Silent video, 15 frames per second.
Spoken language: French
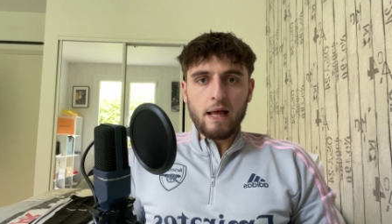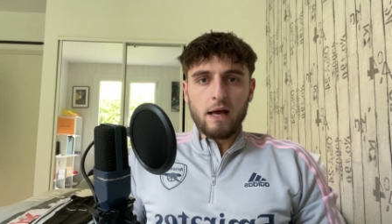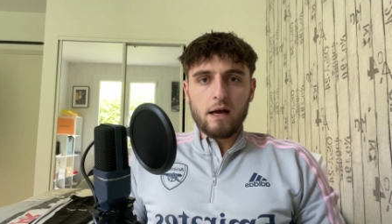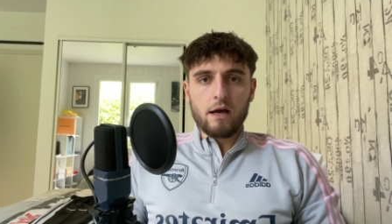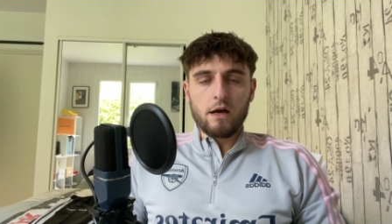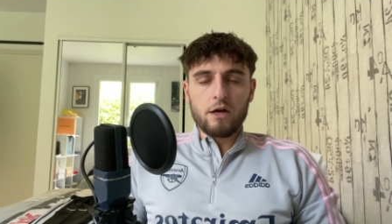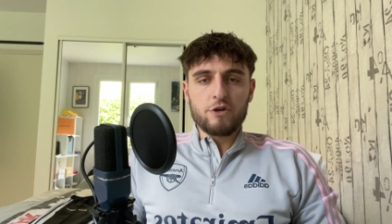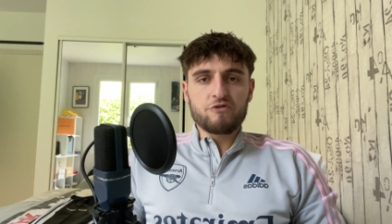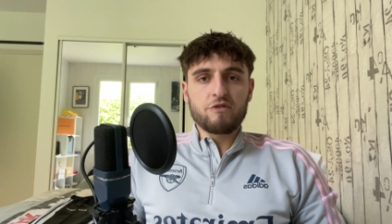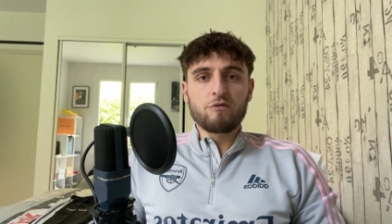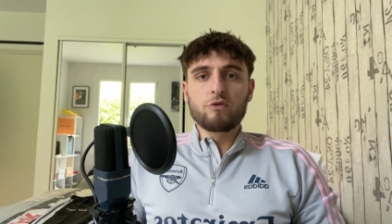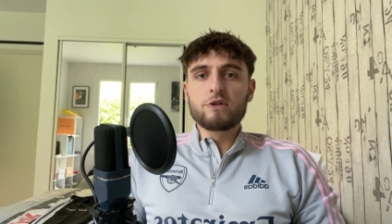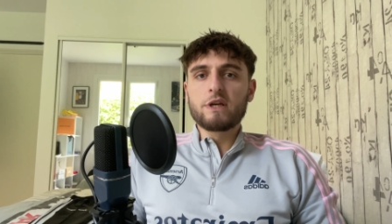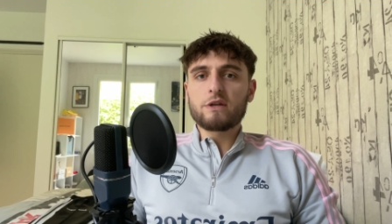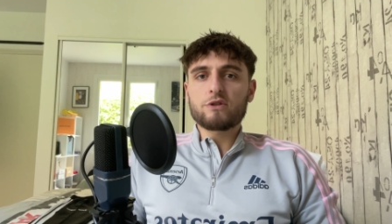Euh, je vais
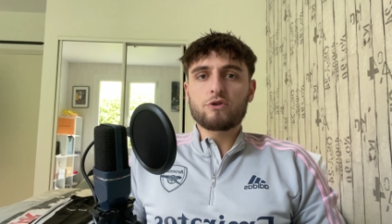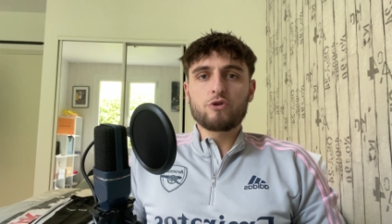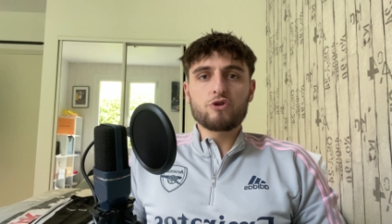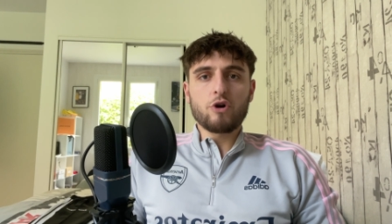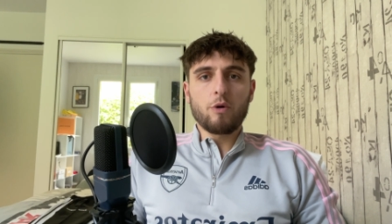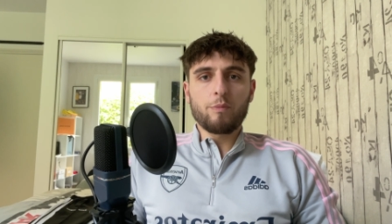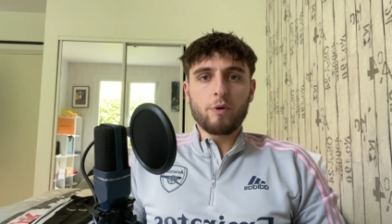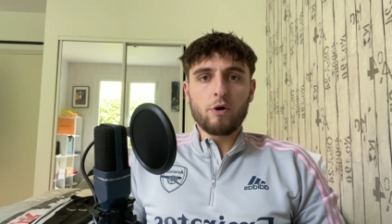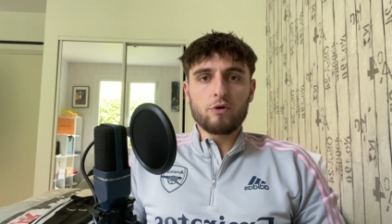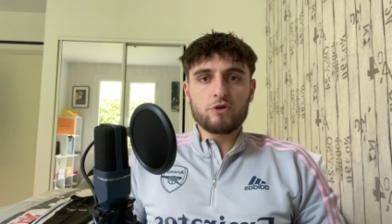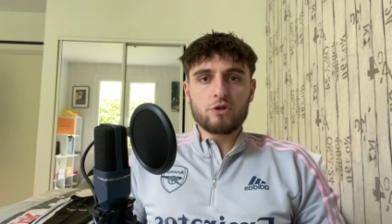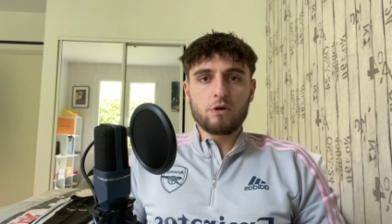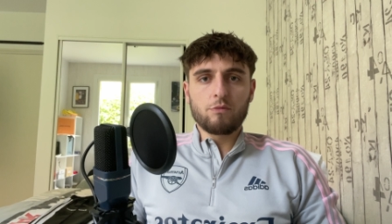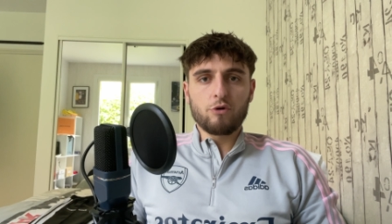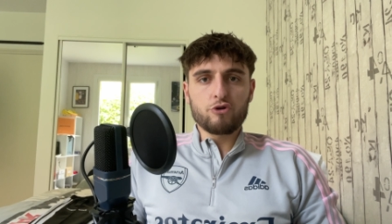vous dire ce que j'en pense,
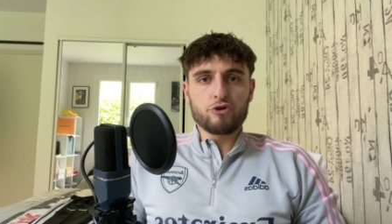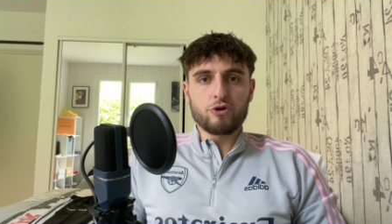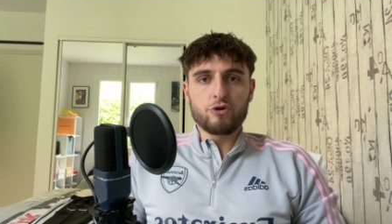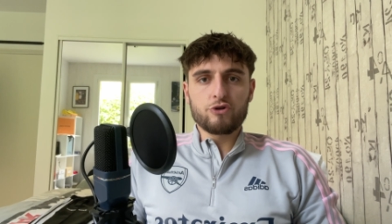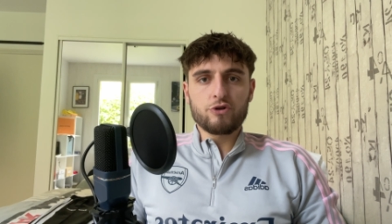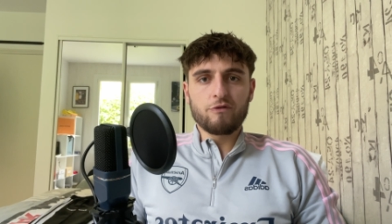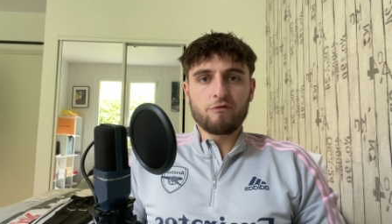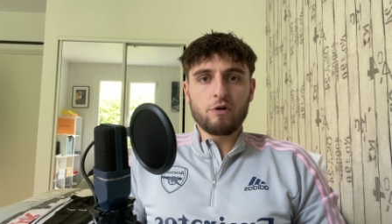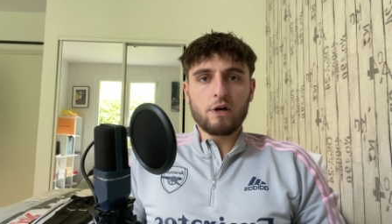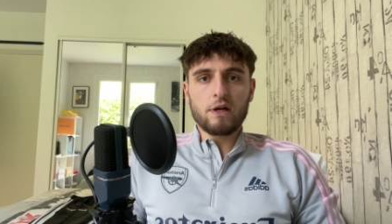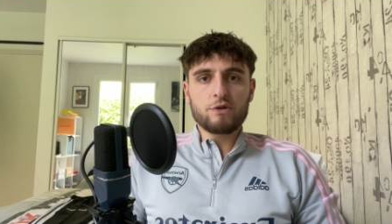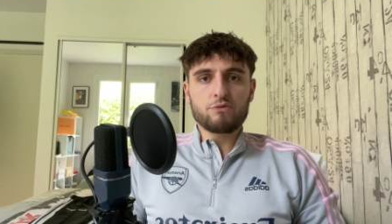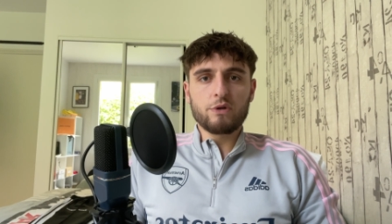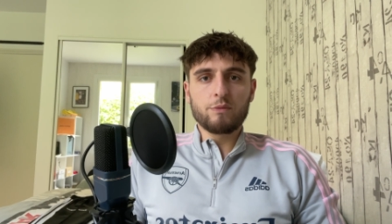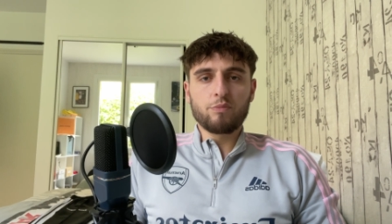comment je, vois la
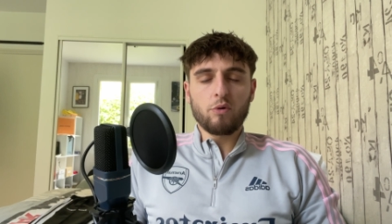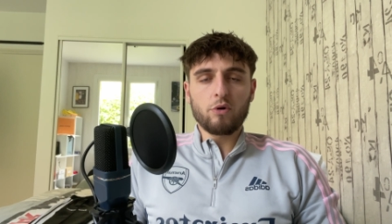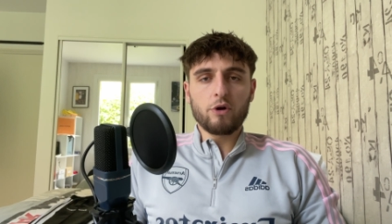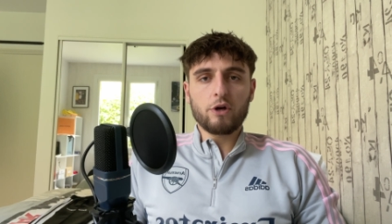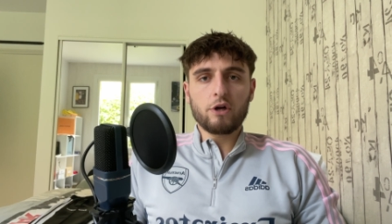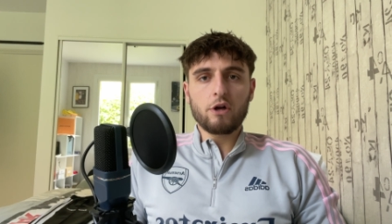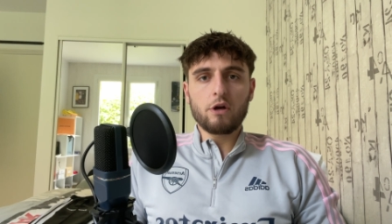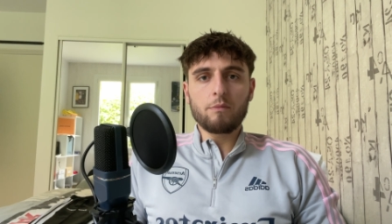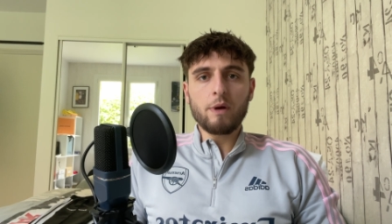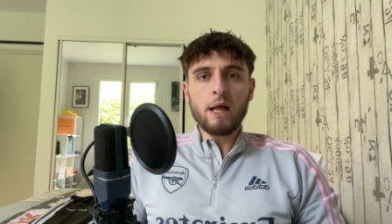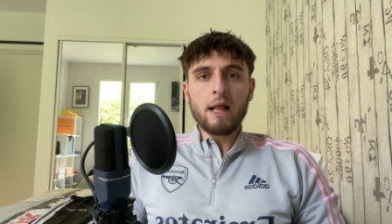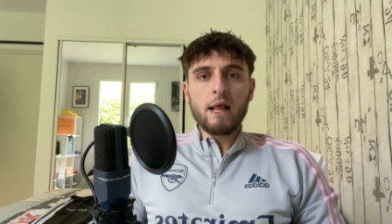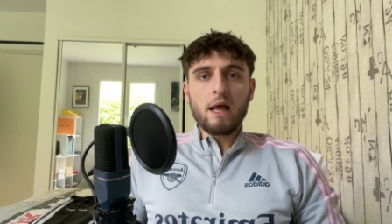suite pour le club.